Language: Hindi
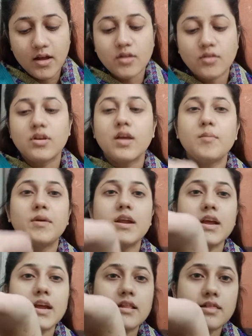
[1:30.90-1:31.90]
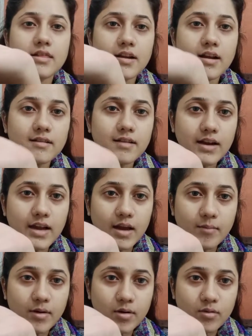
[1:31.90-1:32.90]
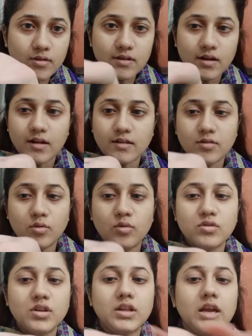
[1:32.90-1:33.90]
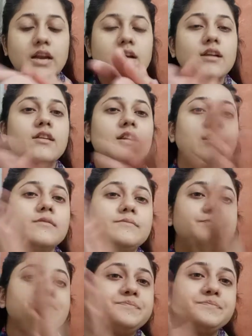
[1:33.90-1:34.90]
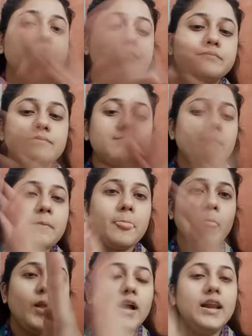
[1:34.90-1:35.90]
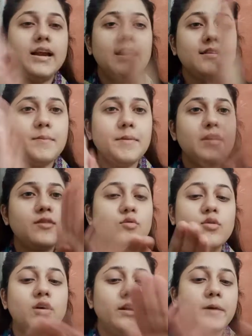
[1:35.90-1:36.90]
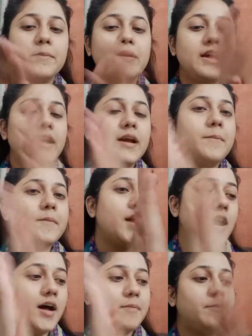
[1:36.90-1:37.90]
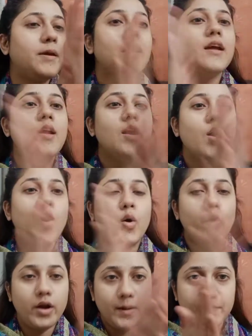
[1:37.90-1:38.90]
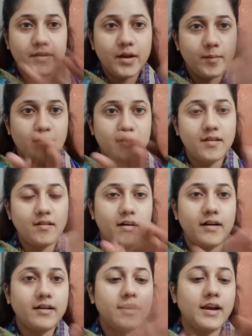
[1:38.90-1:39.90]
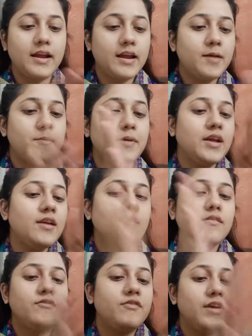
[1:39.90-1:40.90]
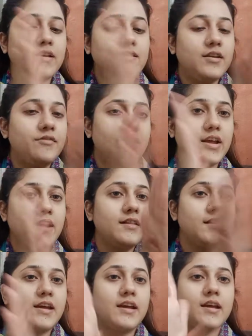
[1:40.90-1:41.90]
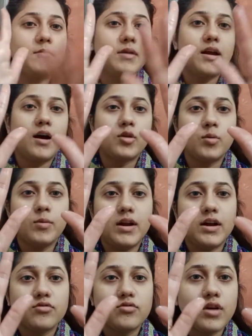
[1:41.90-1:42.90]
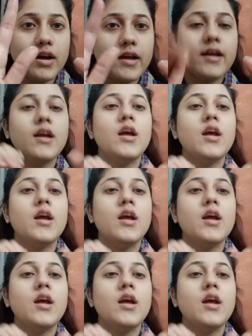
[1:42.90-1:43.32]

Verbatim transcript: तो ये मैंने इतना सा लिया है बिल्कुल ज़रा सा दो से तीन कतरे हल्का सा मैंने इसको गर्म किया है अपने हाथ पे और अब जी हम इससे स्टार्ट करेंगे अपनी फेस लिफ्टिंग के देखेंगे मेरे हाथों में लग चुका है